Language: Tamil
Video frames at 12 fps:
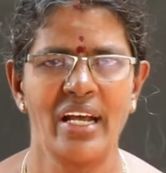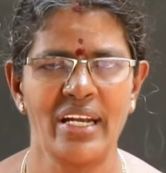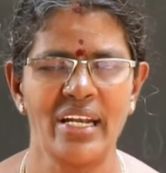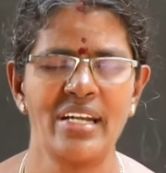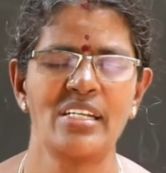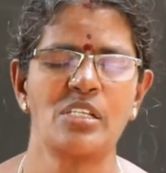
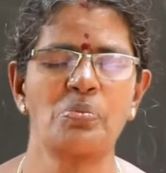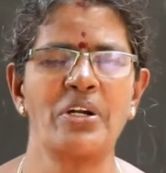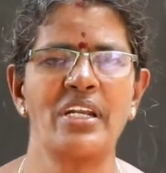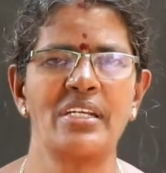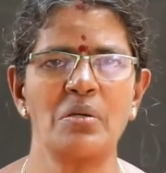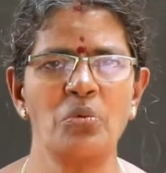நல்லா டெஸ்ட்
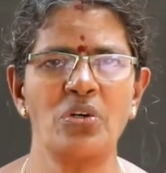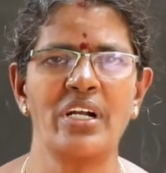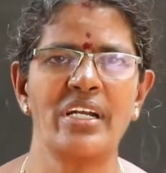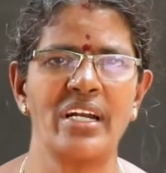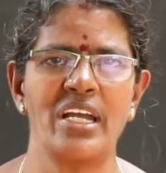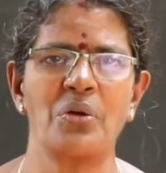பண்ணிவிட்டு
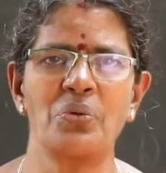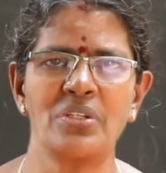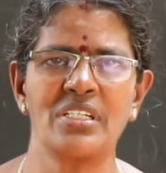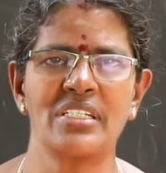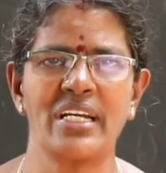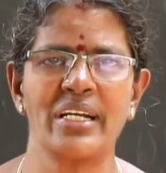மூக்கண்ணாடியை
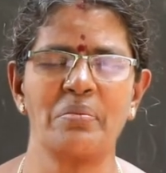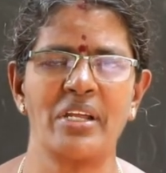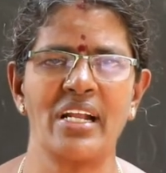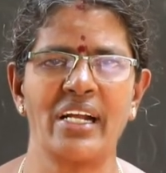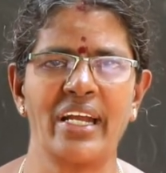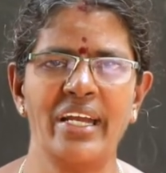கொடுத்துட்டாங்க
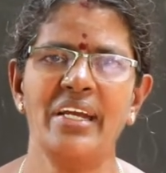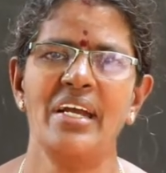அப்படின்னாக்க